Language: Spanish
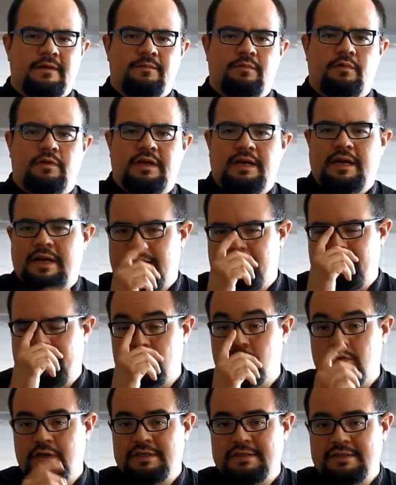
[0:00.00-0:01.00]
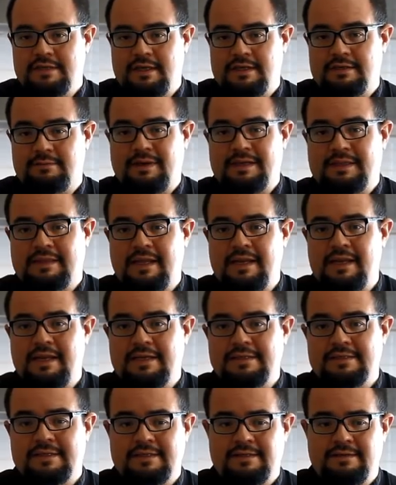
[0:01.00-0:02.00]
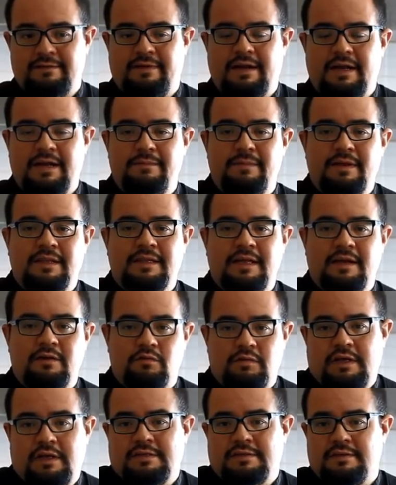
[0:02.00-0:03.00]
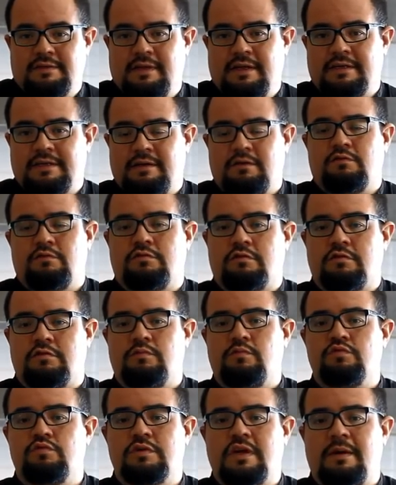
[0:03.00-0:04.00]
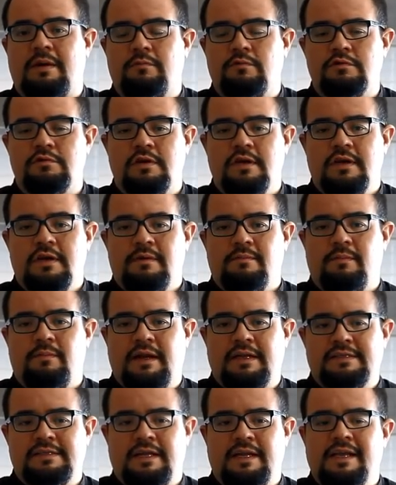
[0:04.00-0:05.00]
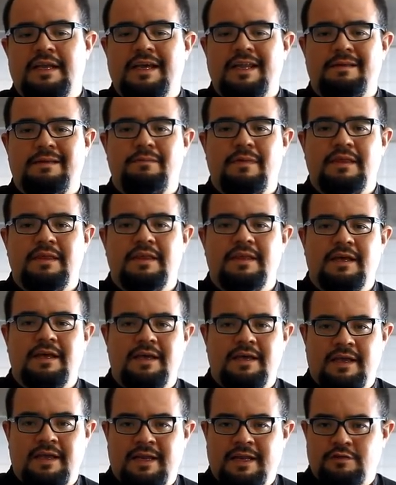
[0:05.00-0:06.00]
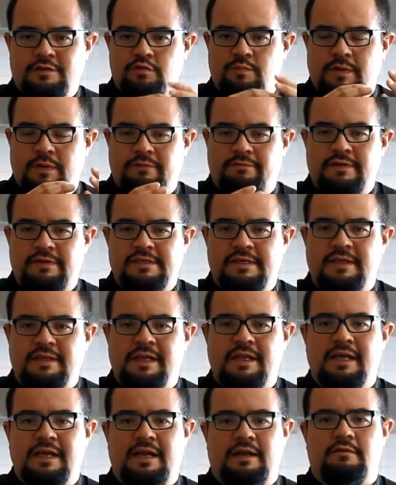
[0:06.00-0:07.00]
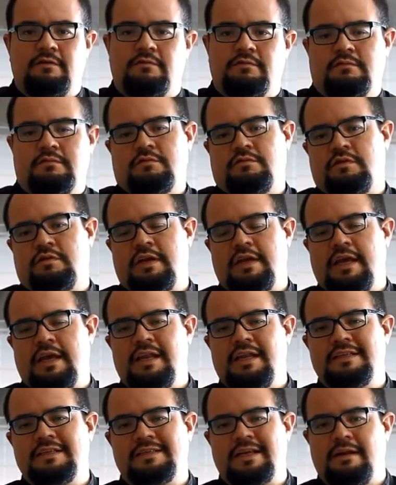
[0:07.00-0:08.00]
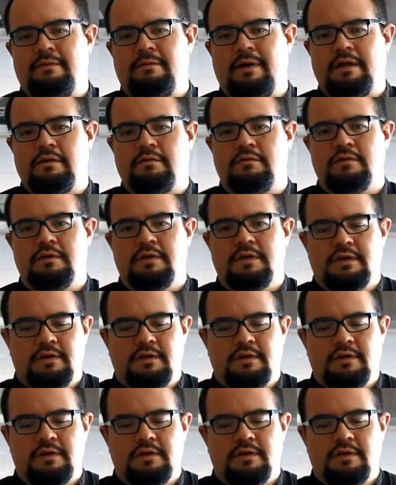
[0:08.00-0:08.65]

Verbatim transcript: Porque las levaduras y las bacterias que se van a alimentar o las, que nosotros buscamos van a estar en gran medida en la superficie del grano, serían el salvado.